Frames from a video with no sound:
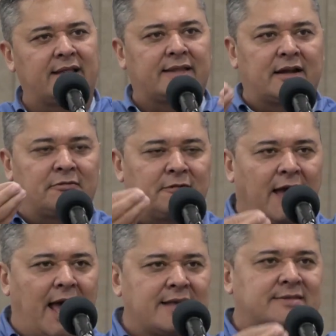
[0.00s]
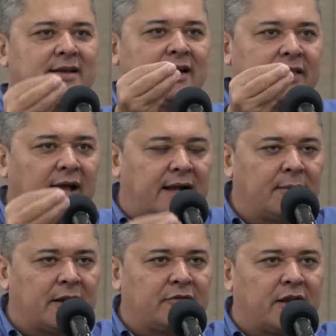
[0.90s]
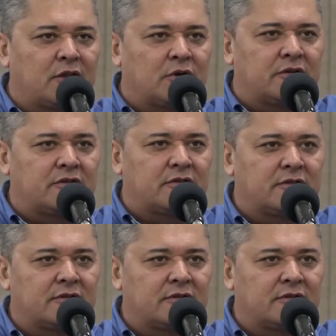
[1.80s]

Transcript: através da Câmara de Vereadores.